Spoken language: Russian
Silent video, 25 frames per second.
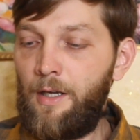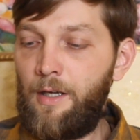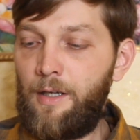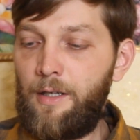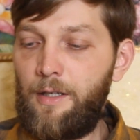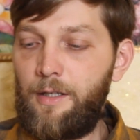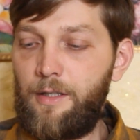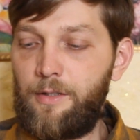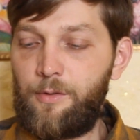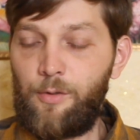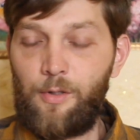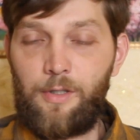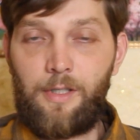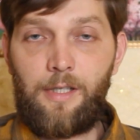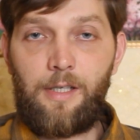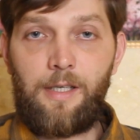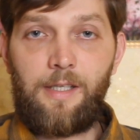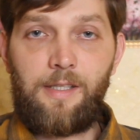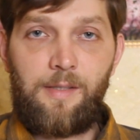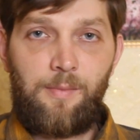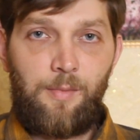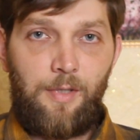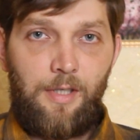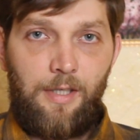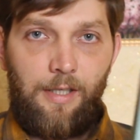А, только
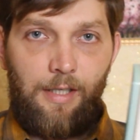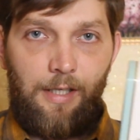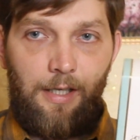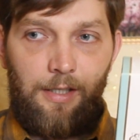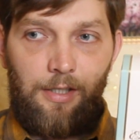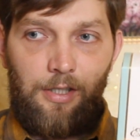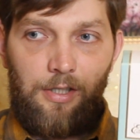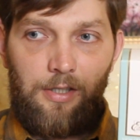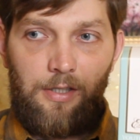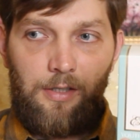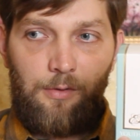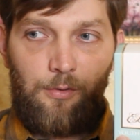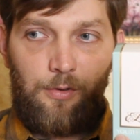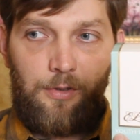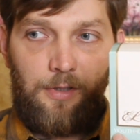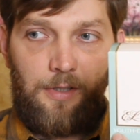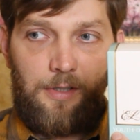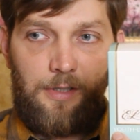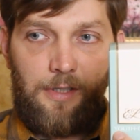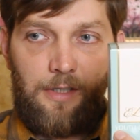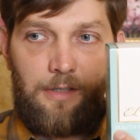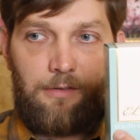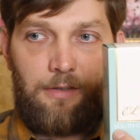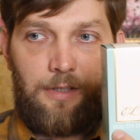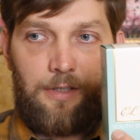размеры, конечно, вот
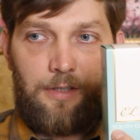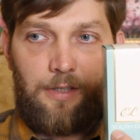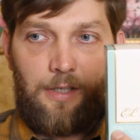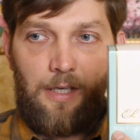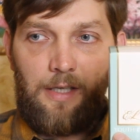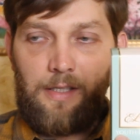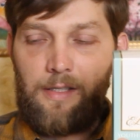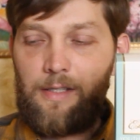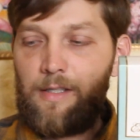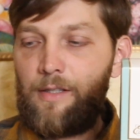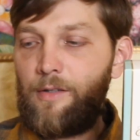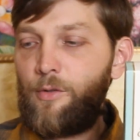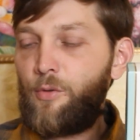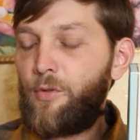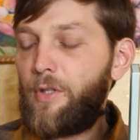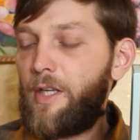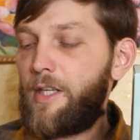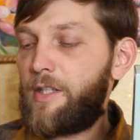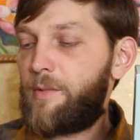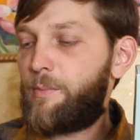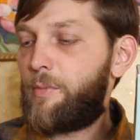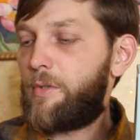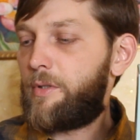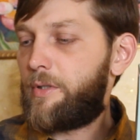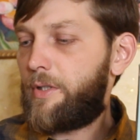если говорить разные, у
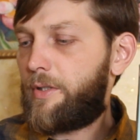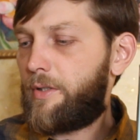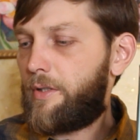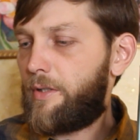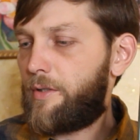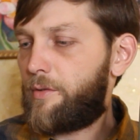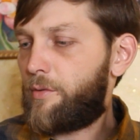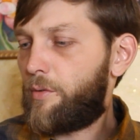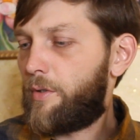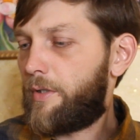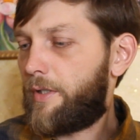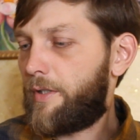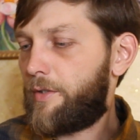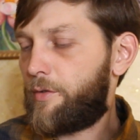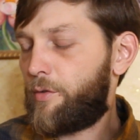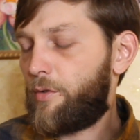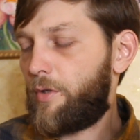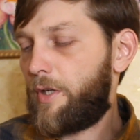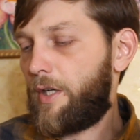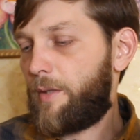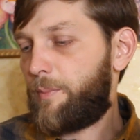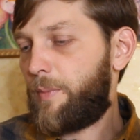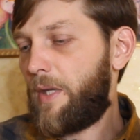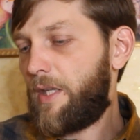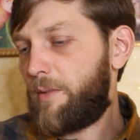нас было это сколько,
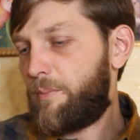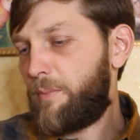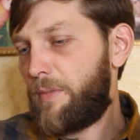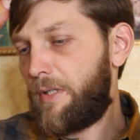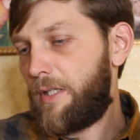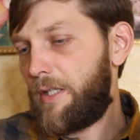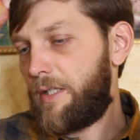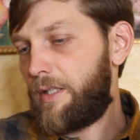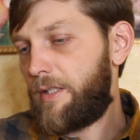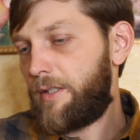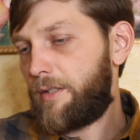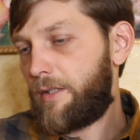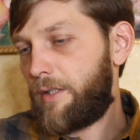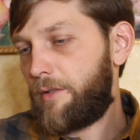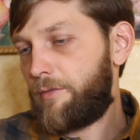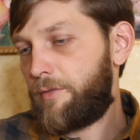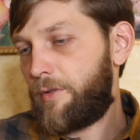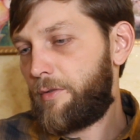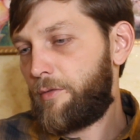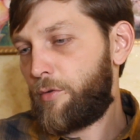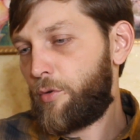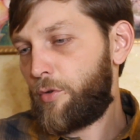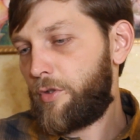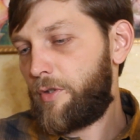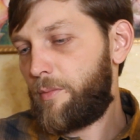45 миллилитров,
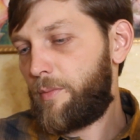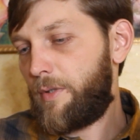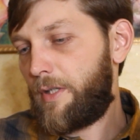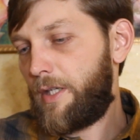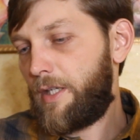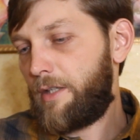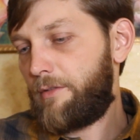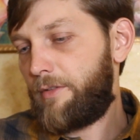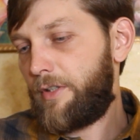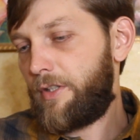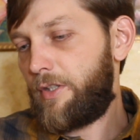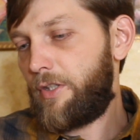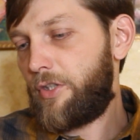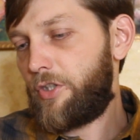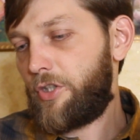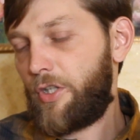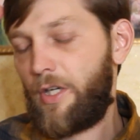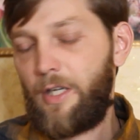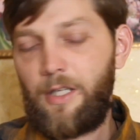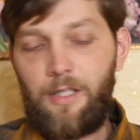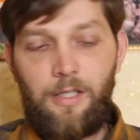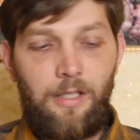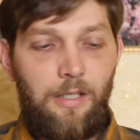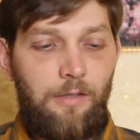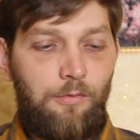вроде бы как
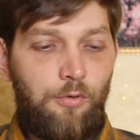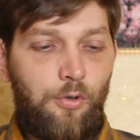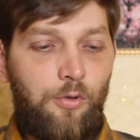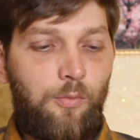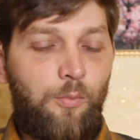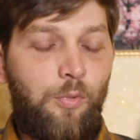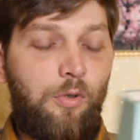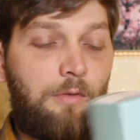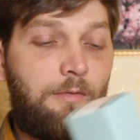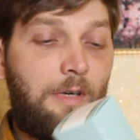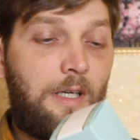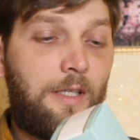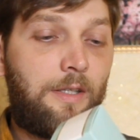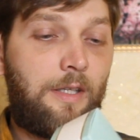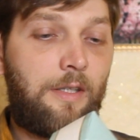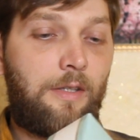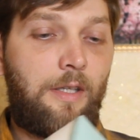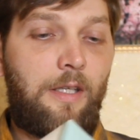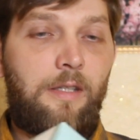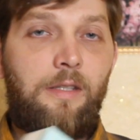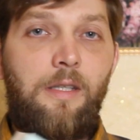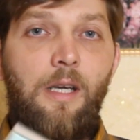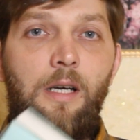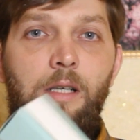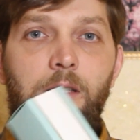водичка. И вот буквально
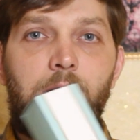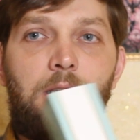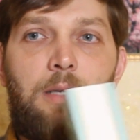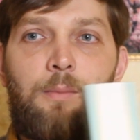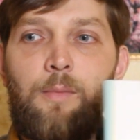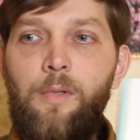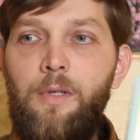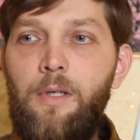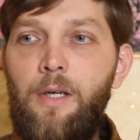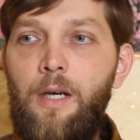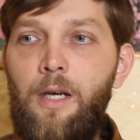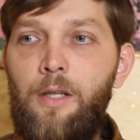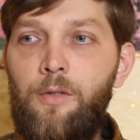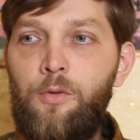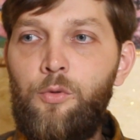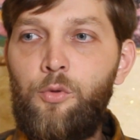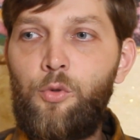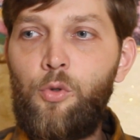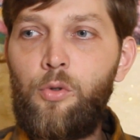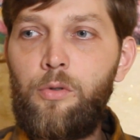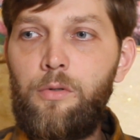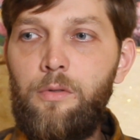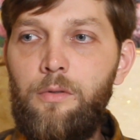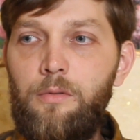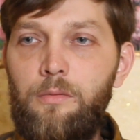на днях нам
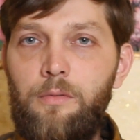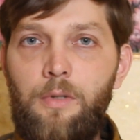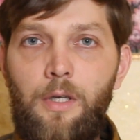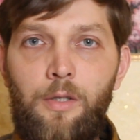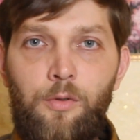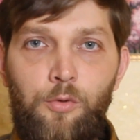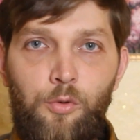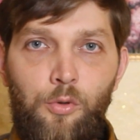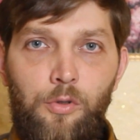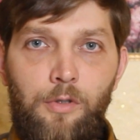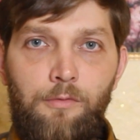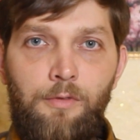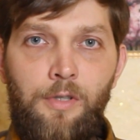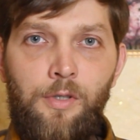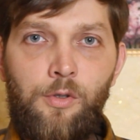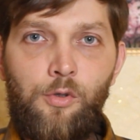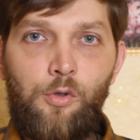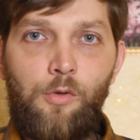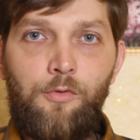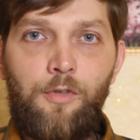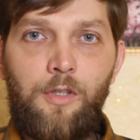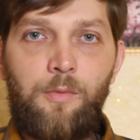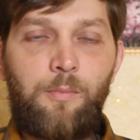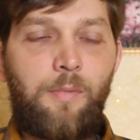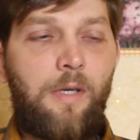Антон, Антон
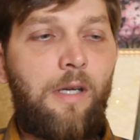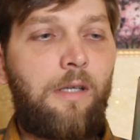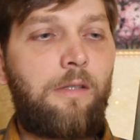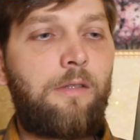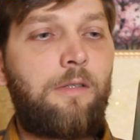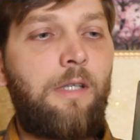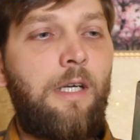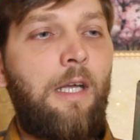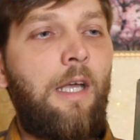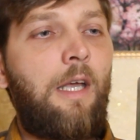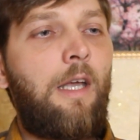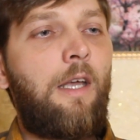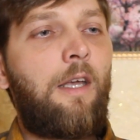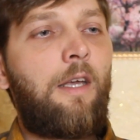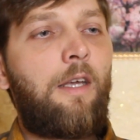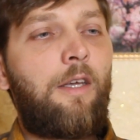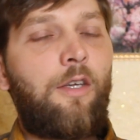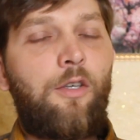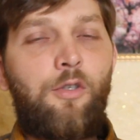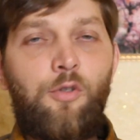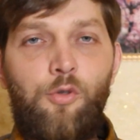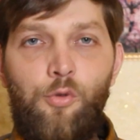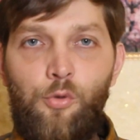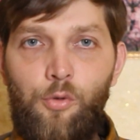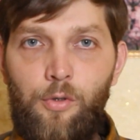Иванцов отправил
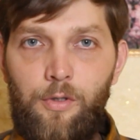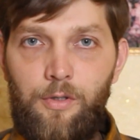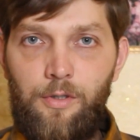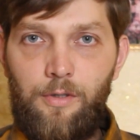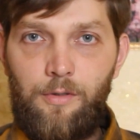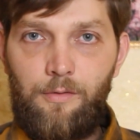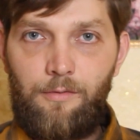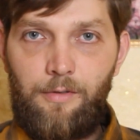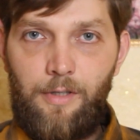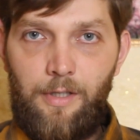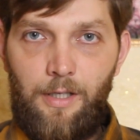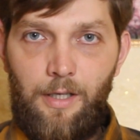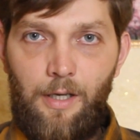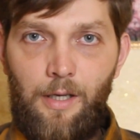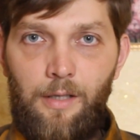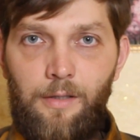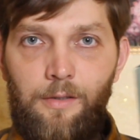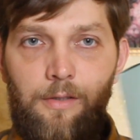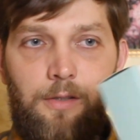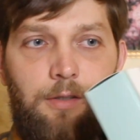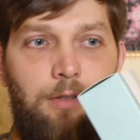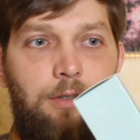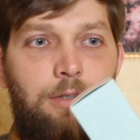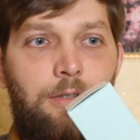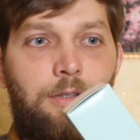еще один
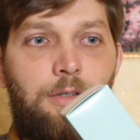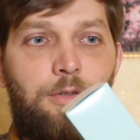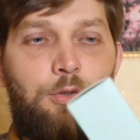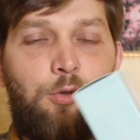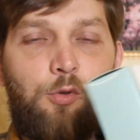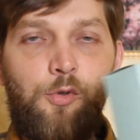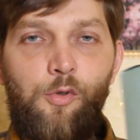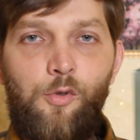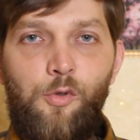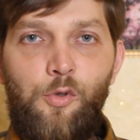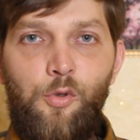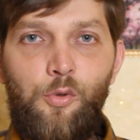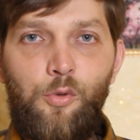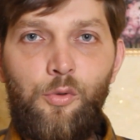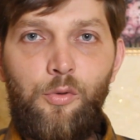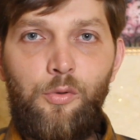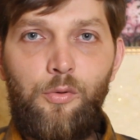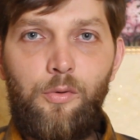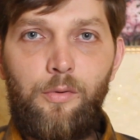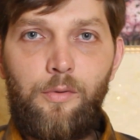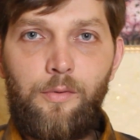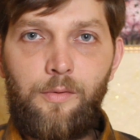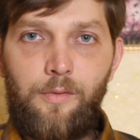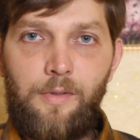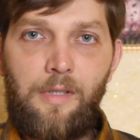вариант э,
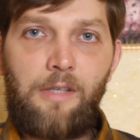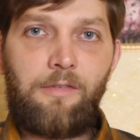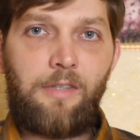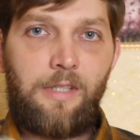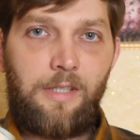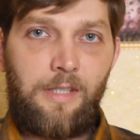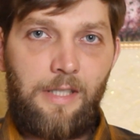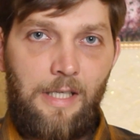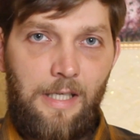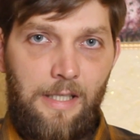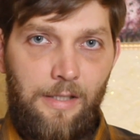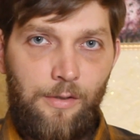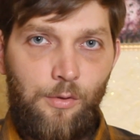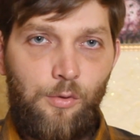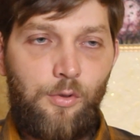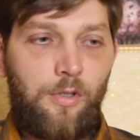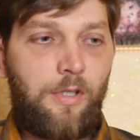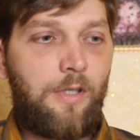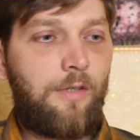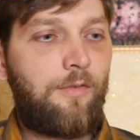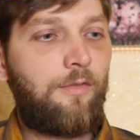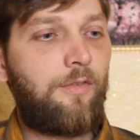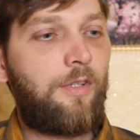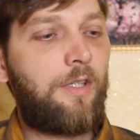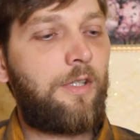USDU новодельный
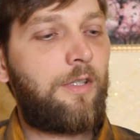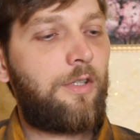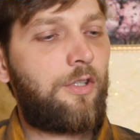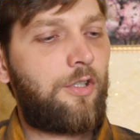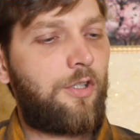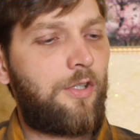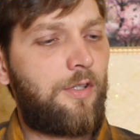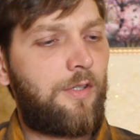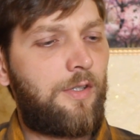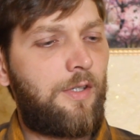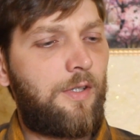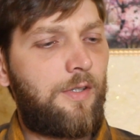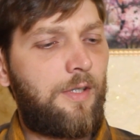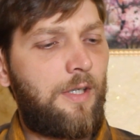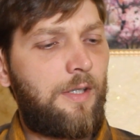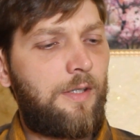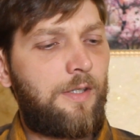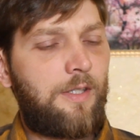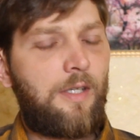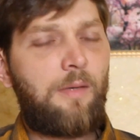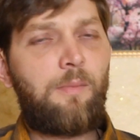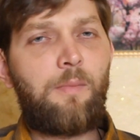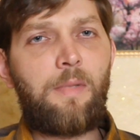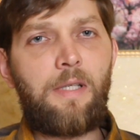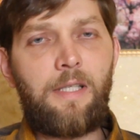уже в
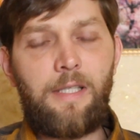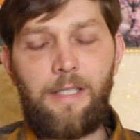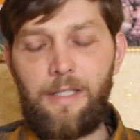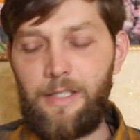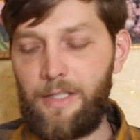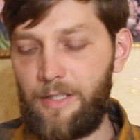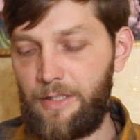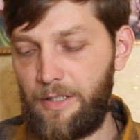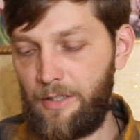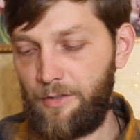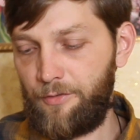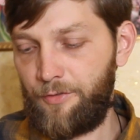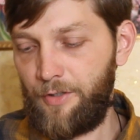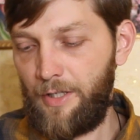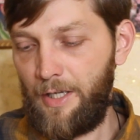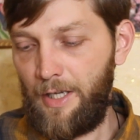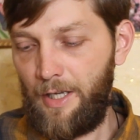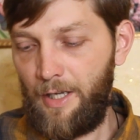67 миллилитров.